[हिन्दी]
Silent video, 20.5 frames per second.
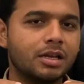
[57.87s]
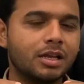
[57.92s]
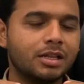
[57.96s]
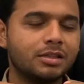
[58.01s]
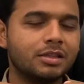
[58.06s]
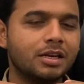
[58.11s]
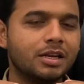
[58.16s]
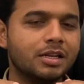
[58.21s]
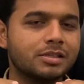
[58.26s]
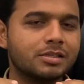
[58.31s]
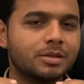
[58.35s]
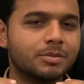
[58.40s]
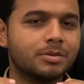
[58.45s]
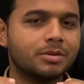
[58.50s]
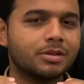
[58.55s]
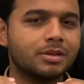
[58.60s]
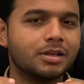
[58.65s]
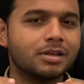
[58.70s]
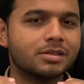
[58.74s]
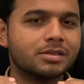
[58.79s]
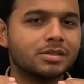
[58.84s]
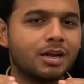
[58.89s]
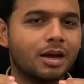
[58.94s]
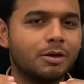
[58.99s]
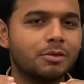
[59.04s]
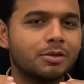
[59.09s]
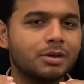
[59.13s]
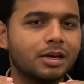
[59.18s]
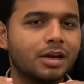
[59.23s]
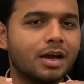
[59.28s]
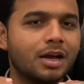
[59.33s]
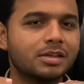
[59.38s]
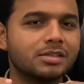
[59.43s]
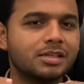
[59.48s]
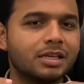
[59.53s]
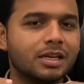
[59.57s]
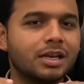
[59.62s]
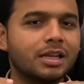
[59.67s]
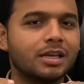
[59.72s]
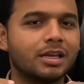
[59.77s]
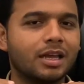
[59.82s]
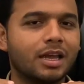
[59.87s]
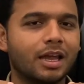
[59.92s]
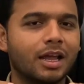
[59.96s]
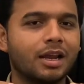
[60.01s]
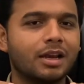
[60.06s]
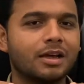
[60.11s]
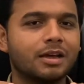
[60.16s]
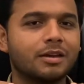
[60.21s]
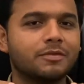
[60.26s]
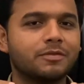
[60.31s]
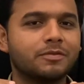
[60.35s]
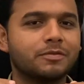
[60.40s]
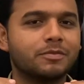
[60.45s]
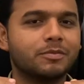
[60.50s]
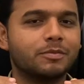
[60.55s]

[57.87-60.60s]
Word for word: इतनी ज़बरदस्त आउट क्लास इनिंग खेल कर